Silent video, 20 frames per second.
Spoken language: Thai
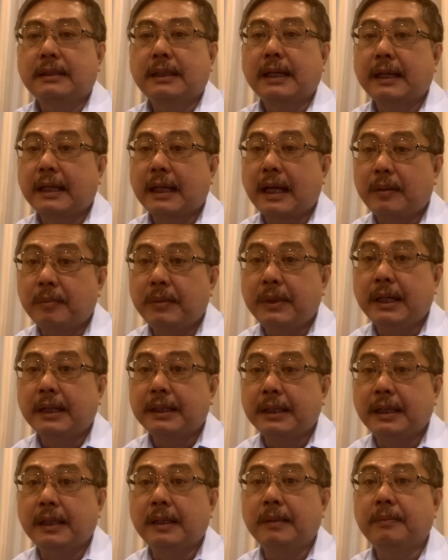ทางการเมือง
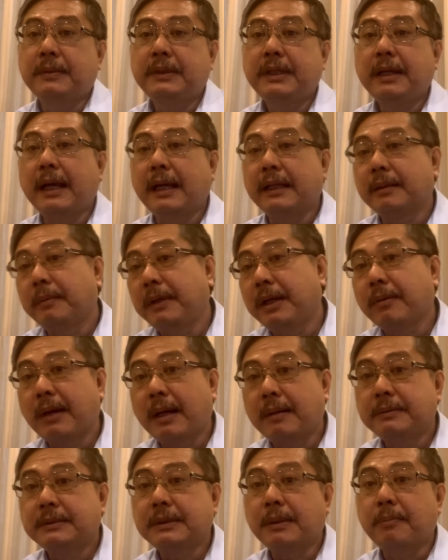เดิมที่อาจจะมีค
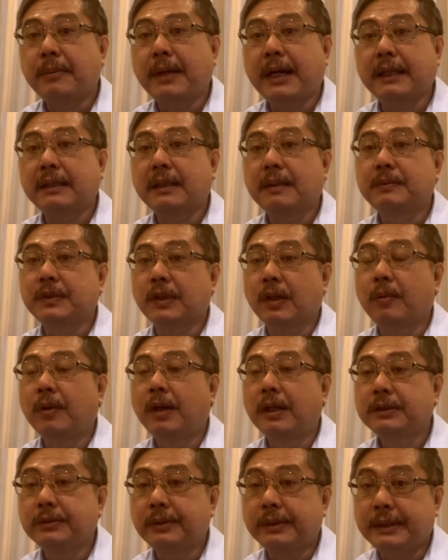วามสัมพันธ์กับสว
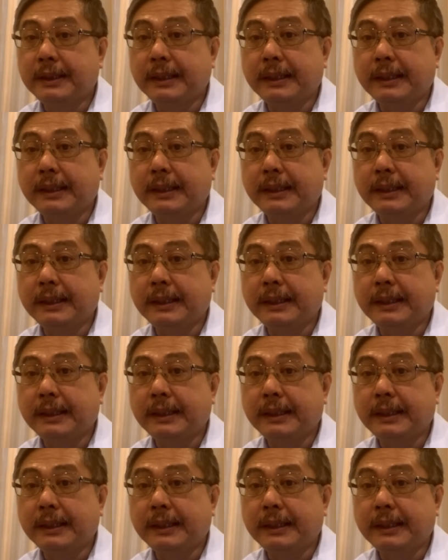ส่วน